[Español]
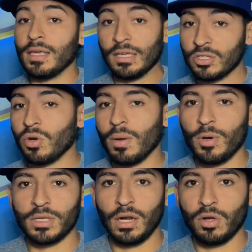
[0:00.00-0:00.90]
Y eso lo vamos
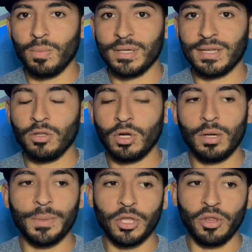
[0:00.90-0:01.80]
a estar conversando en
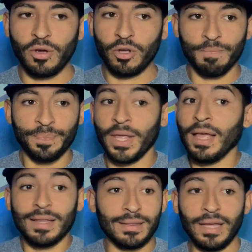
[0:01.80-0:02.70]
el video de hoy.
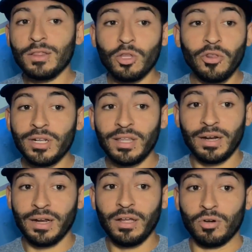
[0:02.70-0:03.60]
Dentro del
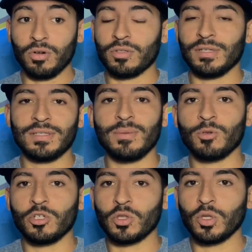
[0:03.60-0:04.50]
terreno, no sé si
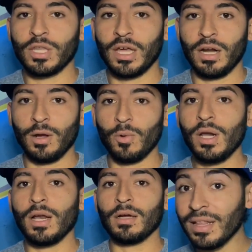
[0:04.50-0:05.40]
muchos de ustedes
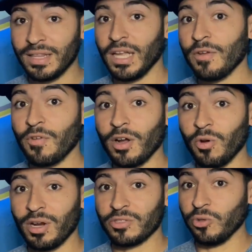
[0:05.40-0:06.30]
recuerdan, Terry
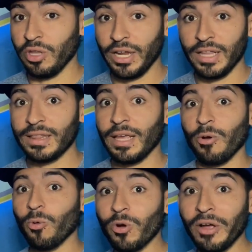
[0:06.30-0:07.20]
Franco era su
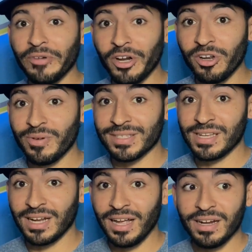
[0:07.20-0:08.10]
dirigente, una vez lo iba a
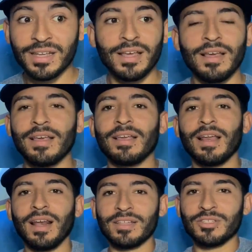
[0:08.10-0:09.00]
sacar y
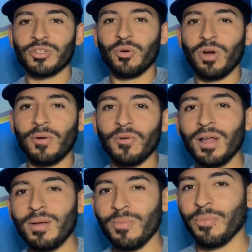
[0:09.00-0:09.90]
él lanzó una
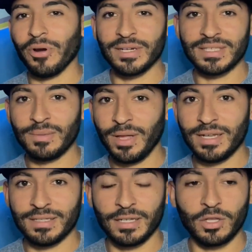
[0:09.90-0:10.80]
bola por encima
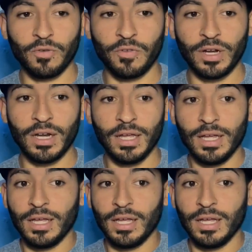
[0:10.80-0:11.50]
del centrofield.